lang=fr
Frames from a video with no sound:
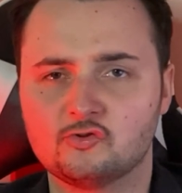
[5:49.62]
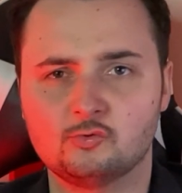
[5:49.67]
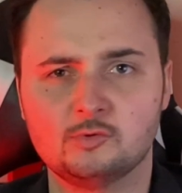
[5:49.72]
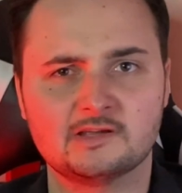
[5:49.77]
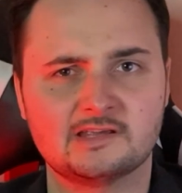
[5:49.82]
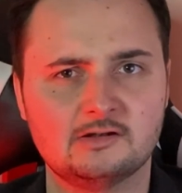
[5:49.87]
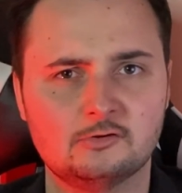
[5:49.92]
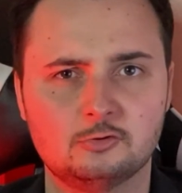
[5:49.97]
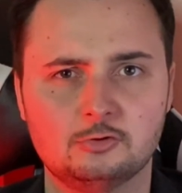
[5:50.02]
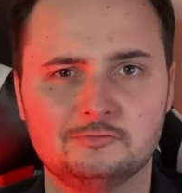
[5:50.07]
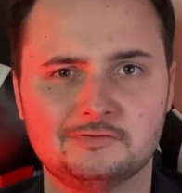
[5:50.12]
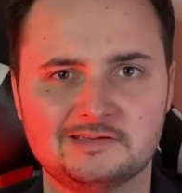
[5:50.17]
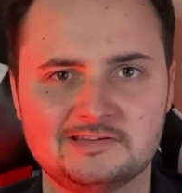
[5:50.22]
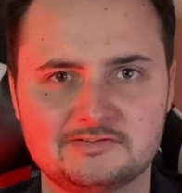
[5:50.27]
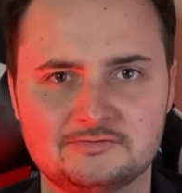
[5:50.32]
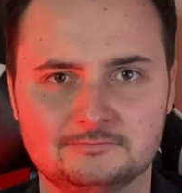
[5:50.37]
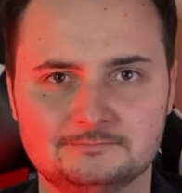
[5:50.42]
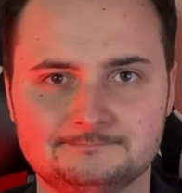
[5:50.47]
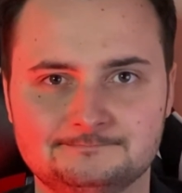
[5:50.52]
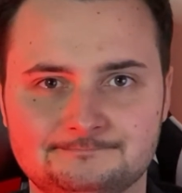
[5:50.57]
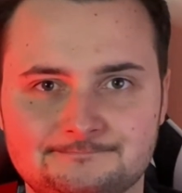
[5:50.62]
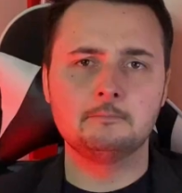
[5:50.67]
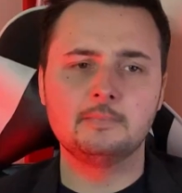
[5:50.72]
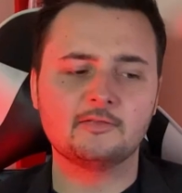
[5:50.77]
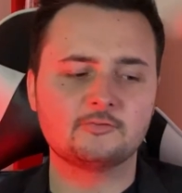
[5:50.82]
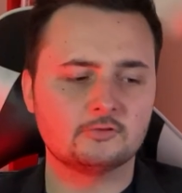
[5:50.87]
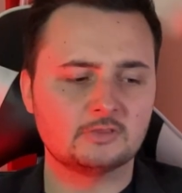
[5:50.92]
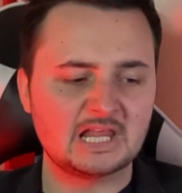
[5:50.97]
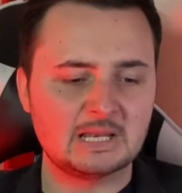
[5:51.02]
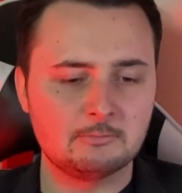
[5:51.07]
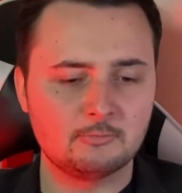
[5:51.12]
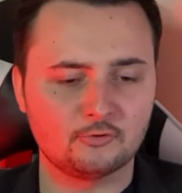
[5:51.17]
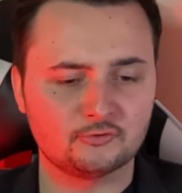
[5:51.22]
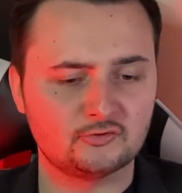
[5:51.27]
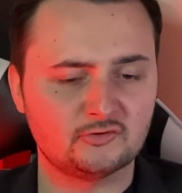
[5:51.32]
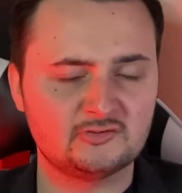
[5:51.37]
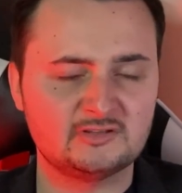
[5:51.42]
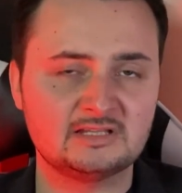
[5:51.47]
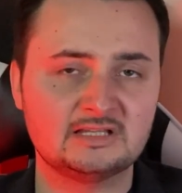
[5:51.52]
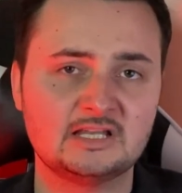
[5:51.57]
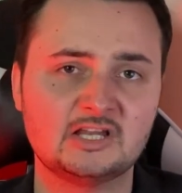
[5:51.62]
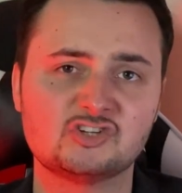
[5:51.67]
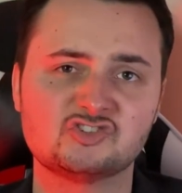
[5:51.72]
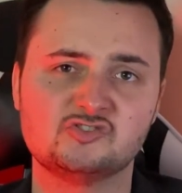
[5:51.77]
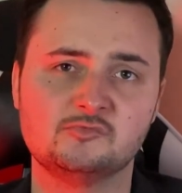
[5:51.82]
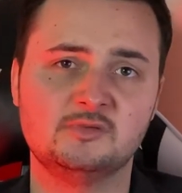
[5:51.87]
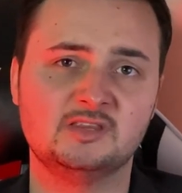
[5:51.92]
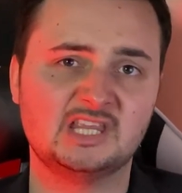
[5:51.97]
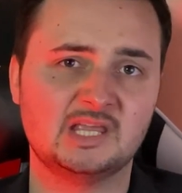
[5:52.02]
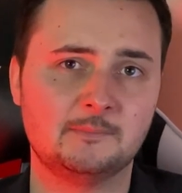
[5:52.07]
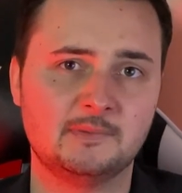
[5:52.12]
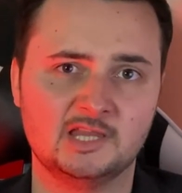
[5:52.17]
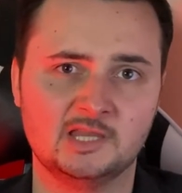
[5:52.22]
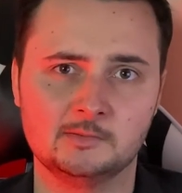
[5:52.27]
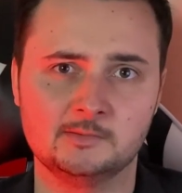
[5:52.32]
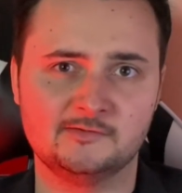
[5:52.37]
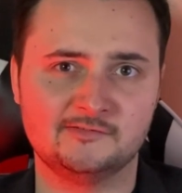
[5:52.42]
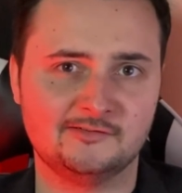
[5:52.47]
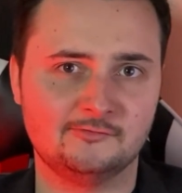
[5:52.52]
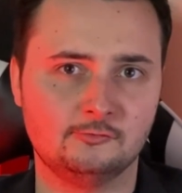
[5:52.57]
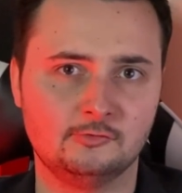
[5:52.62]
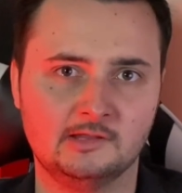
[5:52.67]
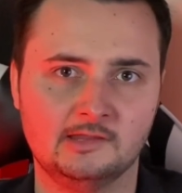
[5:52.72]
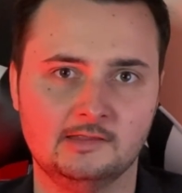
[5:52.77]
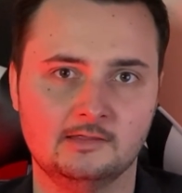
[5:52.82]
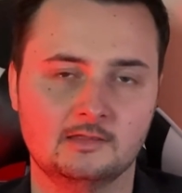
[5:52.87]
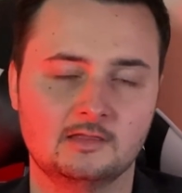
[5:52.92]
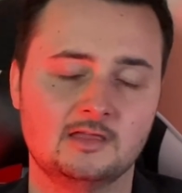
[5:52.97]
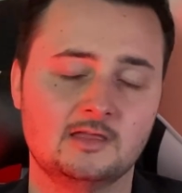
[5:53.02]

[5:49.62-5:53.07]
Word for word: en soi quelques frissons. Personnellement, ce site-là, je le mettrai pas dans mes favoris.